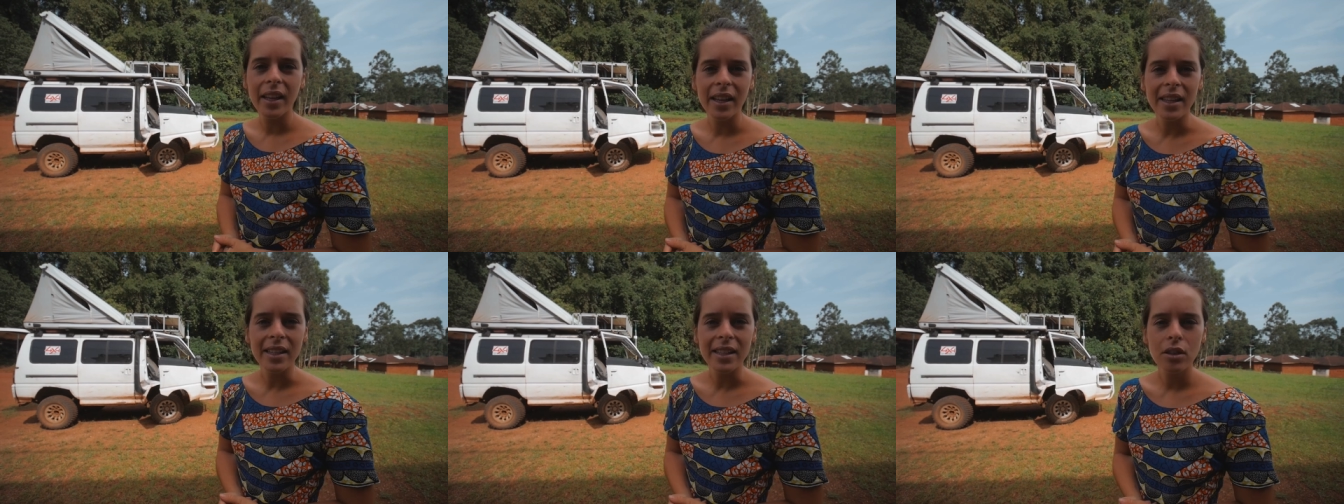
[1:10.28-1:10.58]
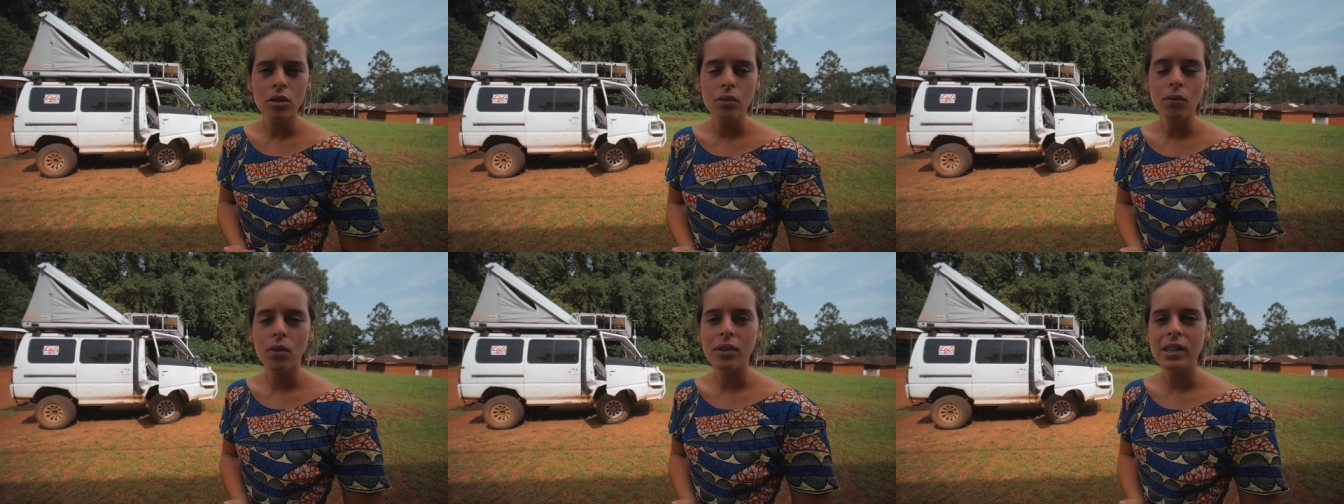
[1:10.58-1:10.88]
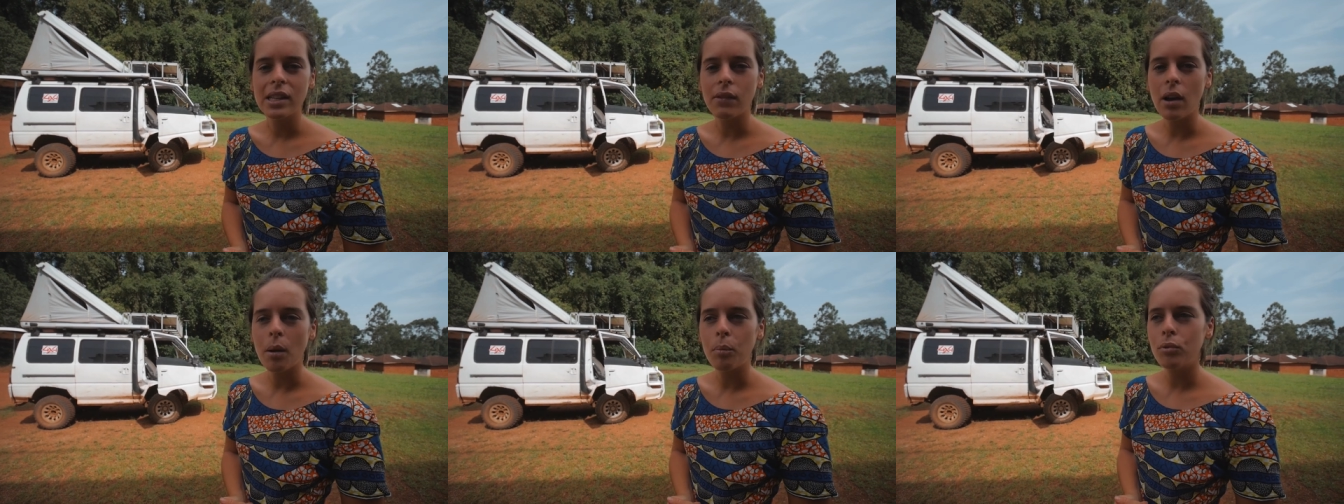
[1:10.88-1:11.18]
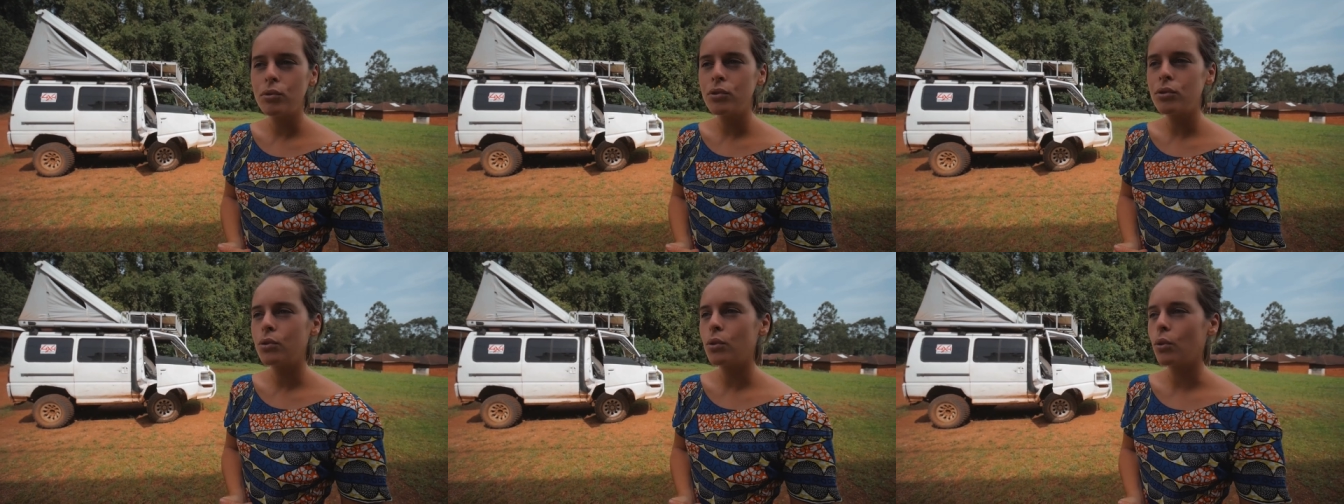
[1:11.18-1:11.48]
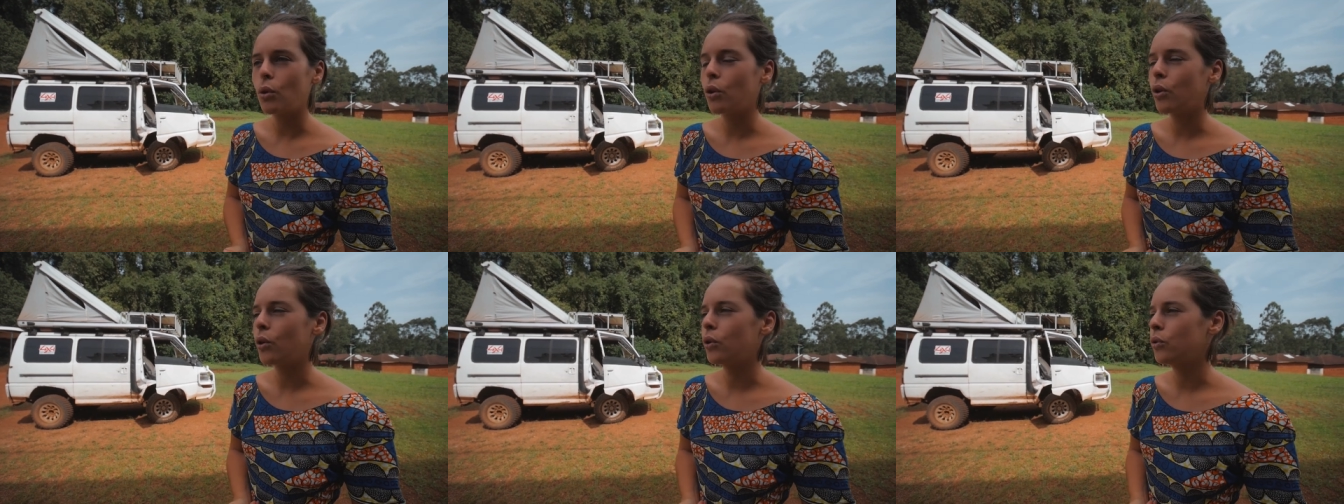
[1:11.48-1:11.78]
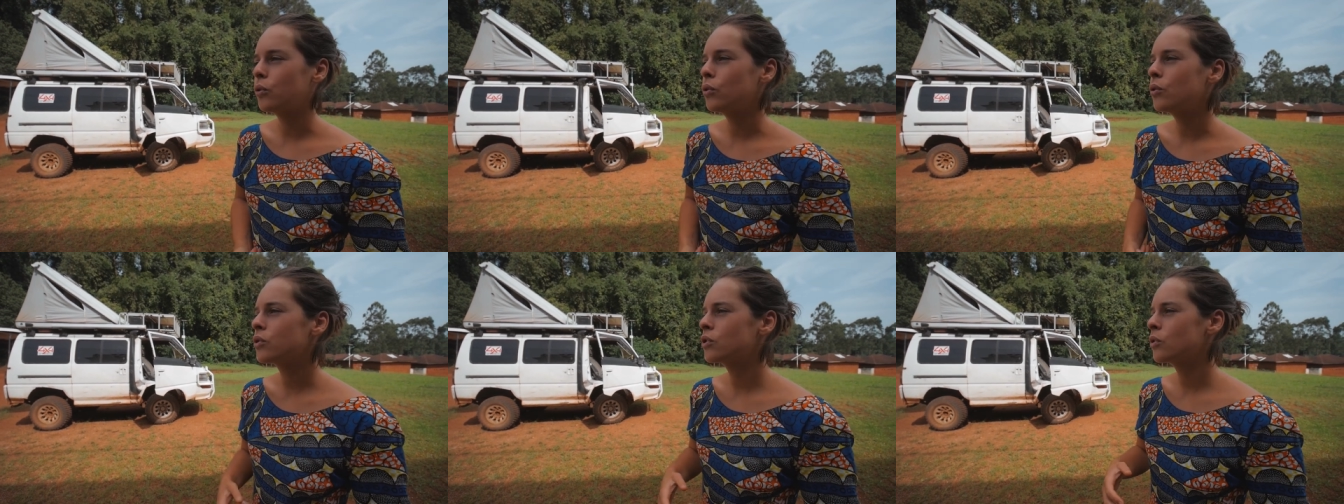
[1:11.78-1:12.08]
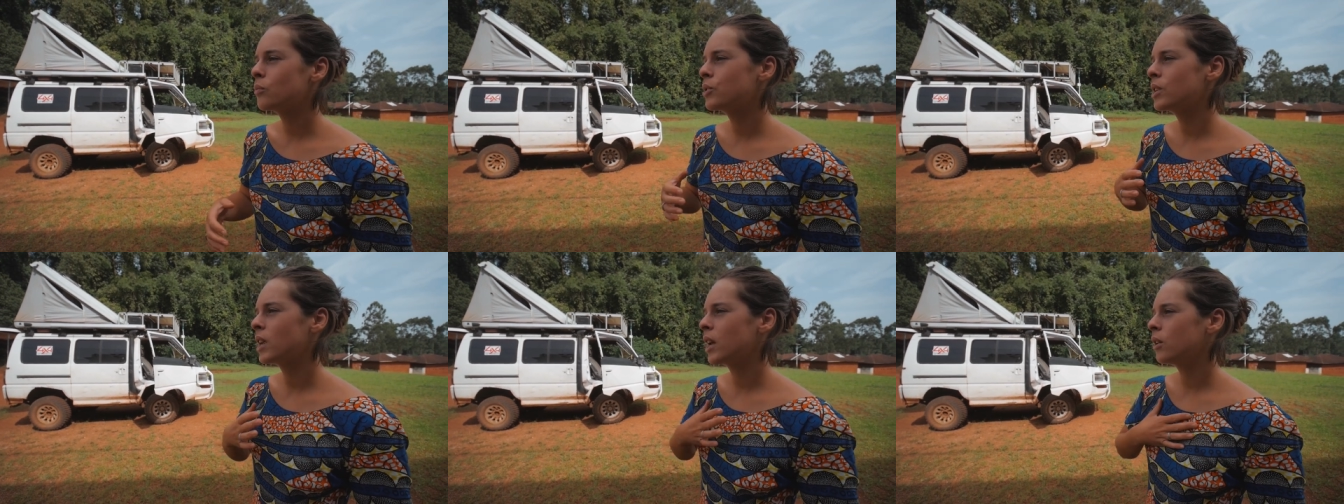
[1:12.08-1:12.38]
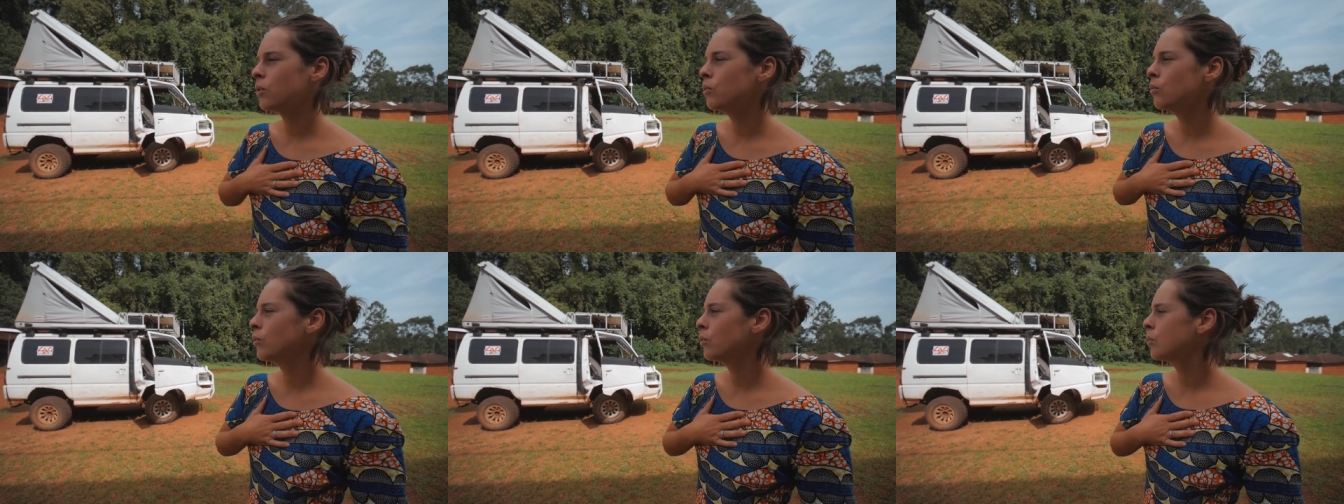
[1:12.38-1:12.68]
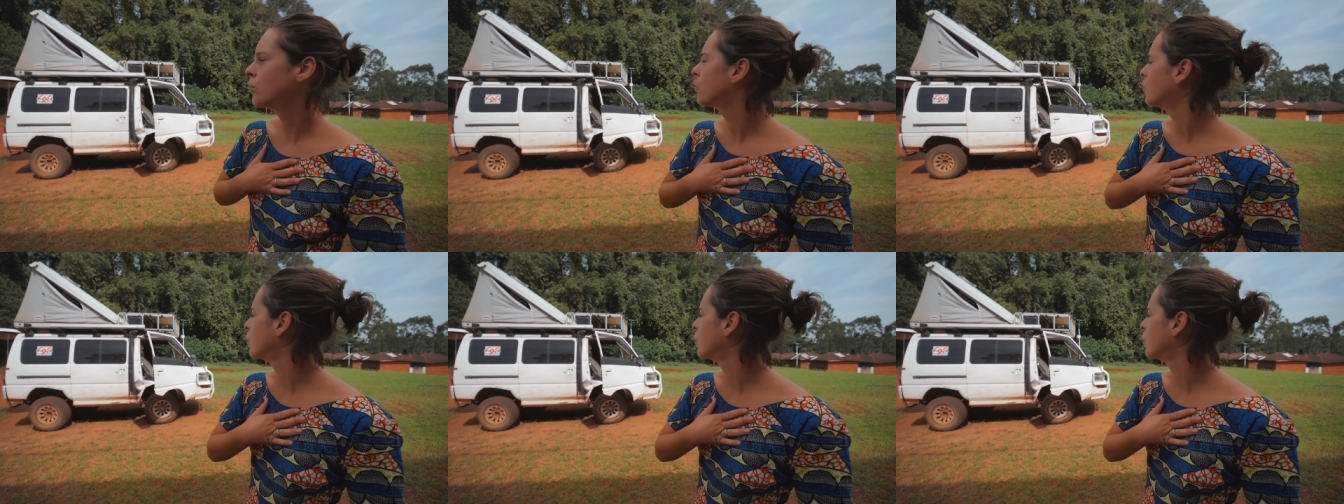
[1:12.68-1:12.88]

Et si tu veux en savoir plus sur euh, nos objets à nous